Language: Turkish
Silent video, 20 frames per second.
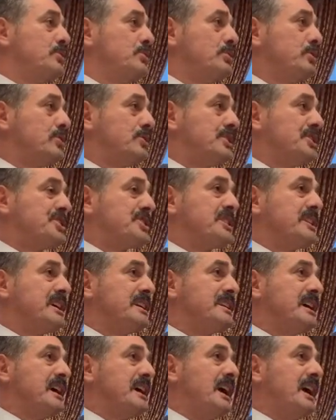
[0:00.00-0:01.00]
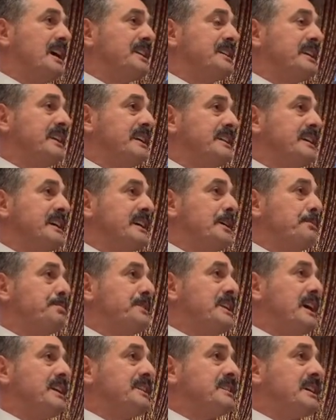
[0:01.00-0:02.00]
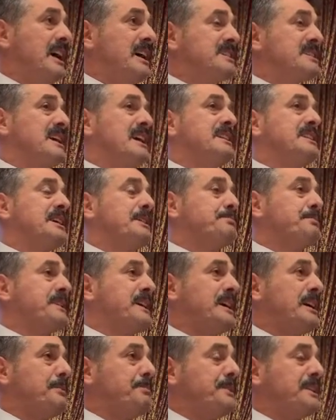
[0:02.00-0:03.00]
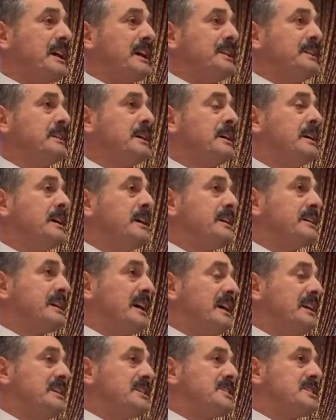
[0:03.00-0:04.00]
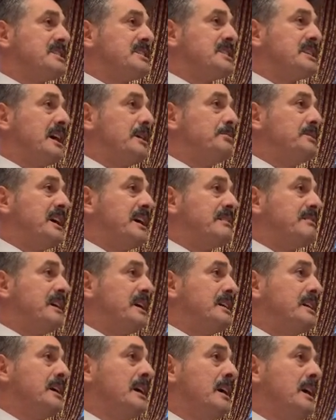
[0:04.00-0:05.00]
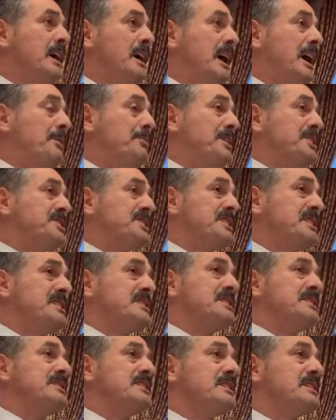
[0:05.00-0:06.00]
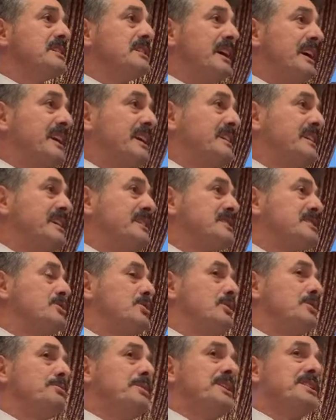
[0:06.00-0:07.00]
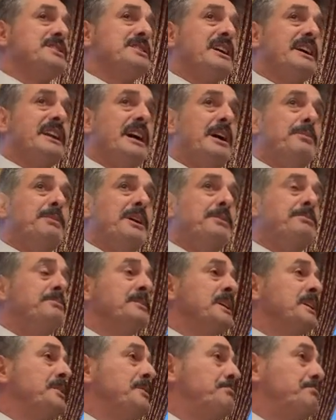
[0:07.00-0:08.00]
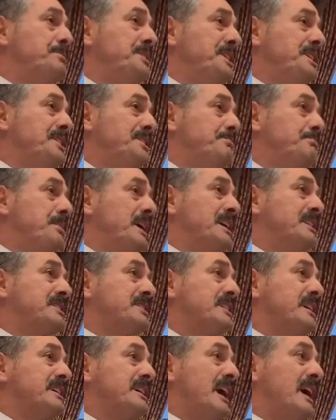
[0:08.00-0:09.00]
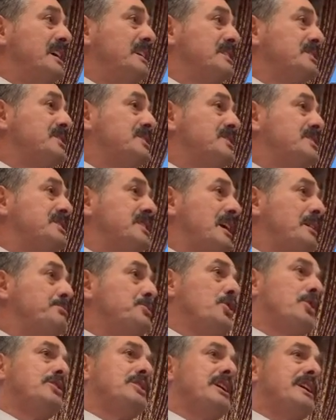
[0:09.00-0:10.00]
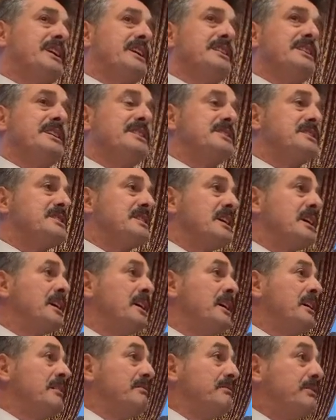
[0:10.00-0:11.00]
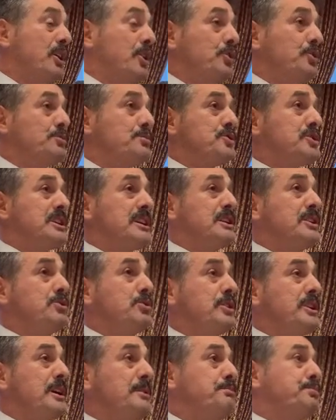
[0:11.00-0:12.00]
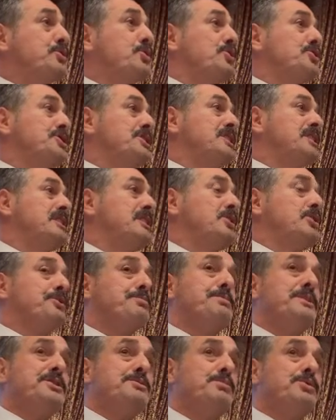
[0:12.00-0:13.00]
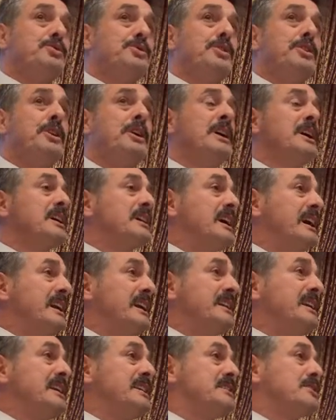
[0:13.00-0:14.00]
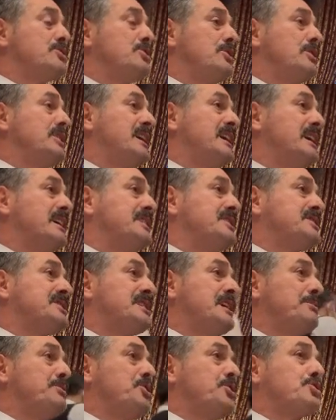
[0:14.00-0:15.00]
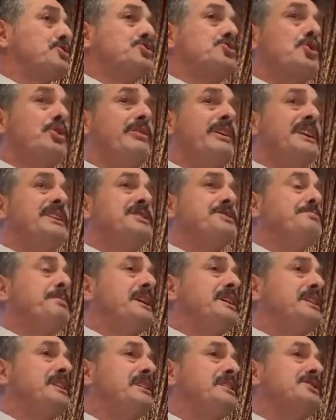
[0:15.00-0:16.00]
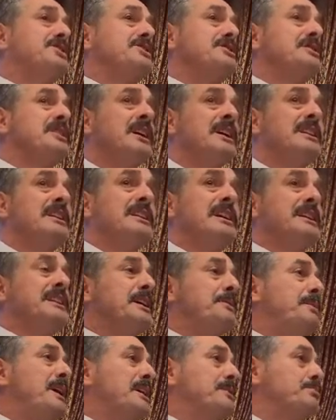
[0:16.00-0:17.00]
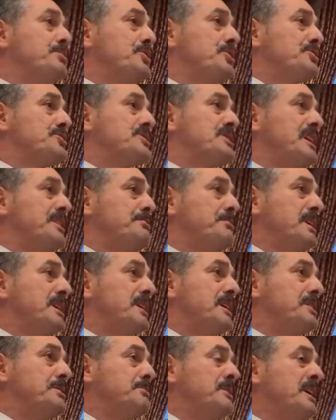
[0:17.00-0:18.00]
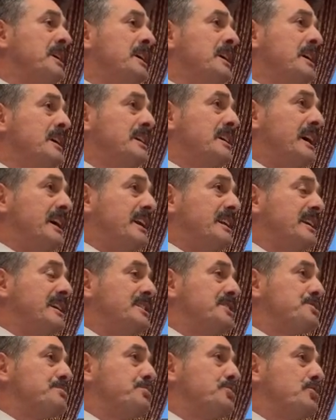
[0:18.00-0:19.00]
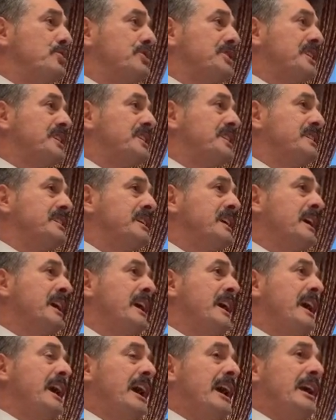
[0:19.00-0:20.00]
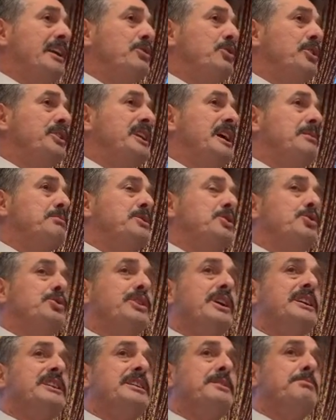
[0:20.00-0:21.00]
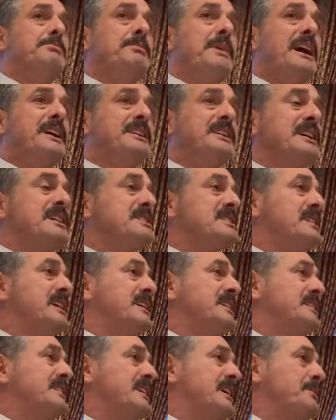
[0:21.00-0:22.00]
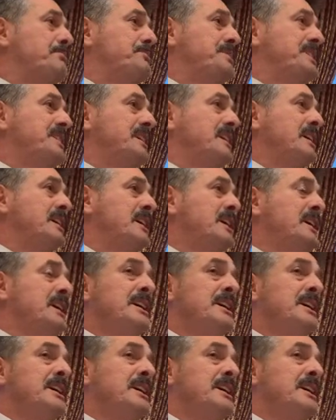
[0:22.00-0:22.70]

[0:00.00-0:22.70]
Ulukışla'da, Adana'da yapılan, Gaziantep'te yapılan raylı sistemler var. Ama siz Karadenizli olmanıza rağmen bir metre raylı sistem yok Karadeniz'de. Ve önümüzdeki dönem projede de yok. Biz bunu Karadenizli olarak istemiyoruz. Şovenist bakışla da bakmıyoruz Sayın Bakanım. Karadeniz bu ülkenin en önemli üretim merkezlerinden biri.